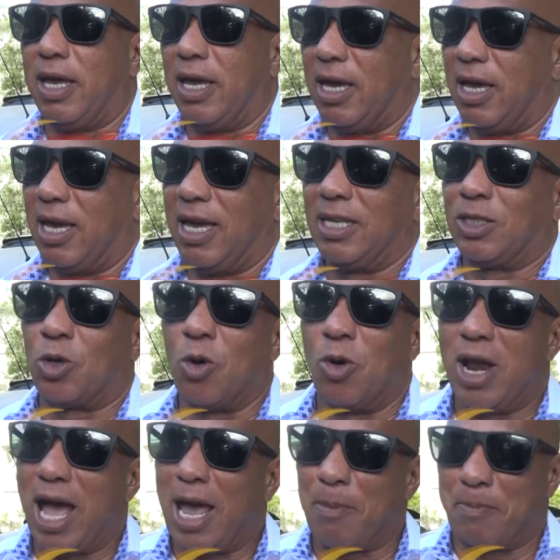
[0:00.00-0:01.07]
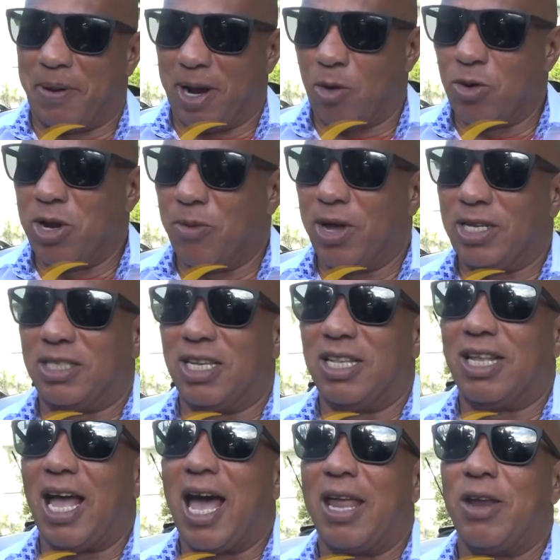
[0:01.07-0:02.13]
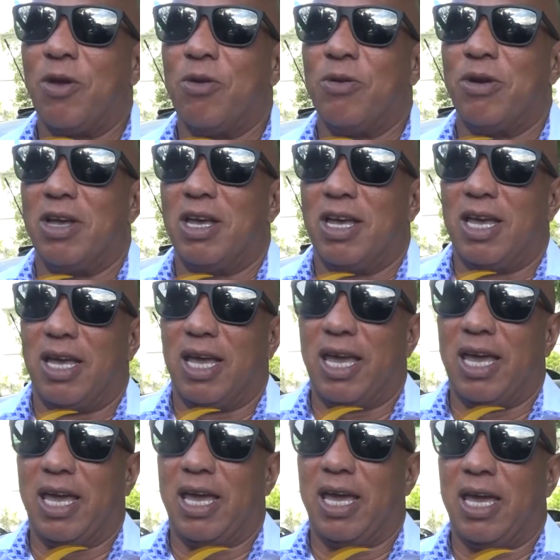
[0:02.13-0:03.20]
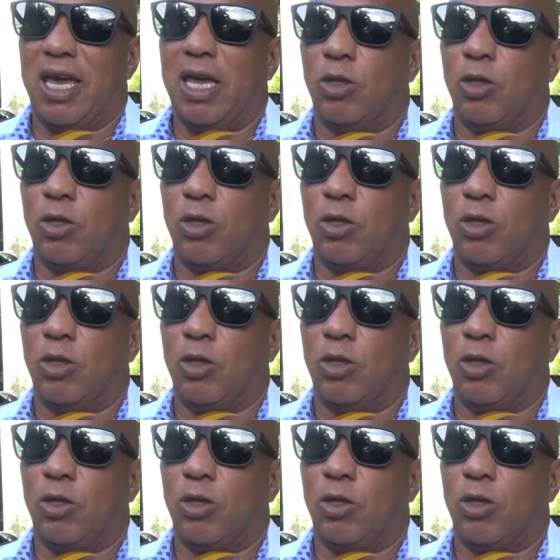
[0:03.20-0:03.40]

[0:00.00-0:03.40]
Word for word: El dirigente Ladio Arias, también conocido como Lalo,